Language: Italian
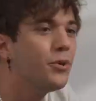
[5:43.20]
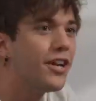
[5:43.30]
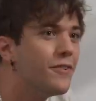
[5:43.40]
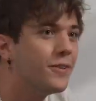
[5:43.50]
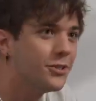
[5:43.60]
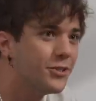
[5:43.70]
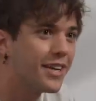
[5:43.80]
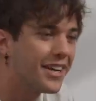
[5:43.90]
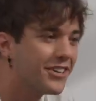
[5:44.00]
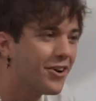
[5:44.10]
pure io voglio
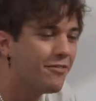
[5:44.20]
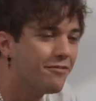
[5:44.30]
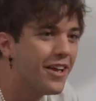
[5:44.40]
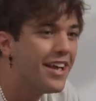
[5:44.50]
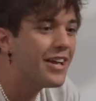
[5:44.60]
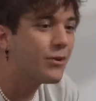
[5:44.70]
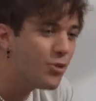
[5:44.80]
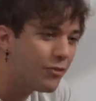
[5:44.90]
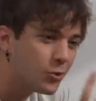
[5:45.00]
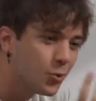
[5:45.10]
giocare a golf.
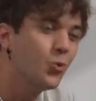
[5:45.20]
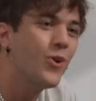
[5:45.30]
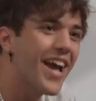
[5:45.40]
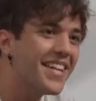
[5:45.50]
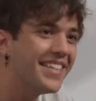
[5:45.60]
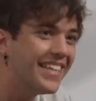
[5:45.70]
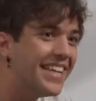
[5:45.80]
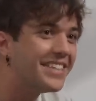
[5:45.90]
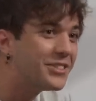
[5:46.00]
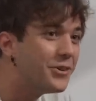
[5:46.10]
Quindi ho fatto due anni di
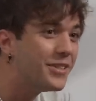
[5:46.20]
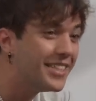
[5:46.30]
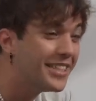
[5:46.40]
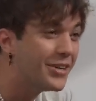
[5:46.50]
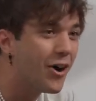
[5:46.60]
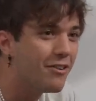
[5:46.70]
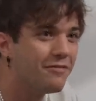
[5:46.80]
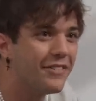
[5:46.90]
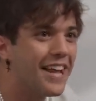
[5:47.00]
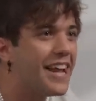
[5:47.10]
lezioni di
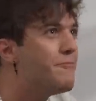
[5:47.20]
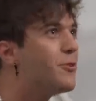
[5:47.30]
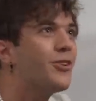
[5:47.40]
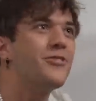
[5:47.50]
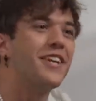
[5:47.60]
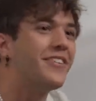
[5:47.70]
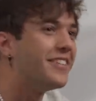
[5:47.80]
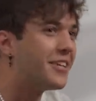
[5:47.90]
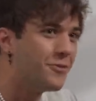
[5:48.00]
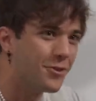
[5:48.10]
golf e il mio sogno era
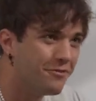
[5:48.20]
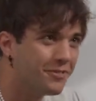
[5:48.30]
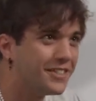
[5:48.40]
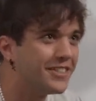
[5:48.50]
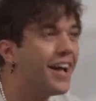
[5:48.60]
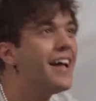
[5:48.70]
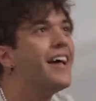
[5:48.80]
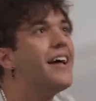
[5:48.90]
diventare un golfista.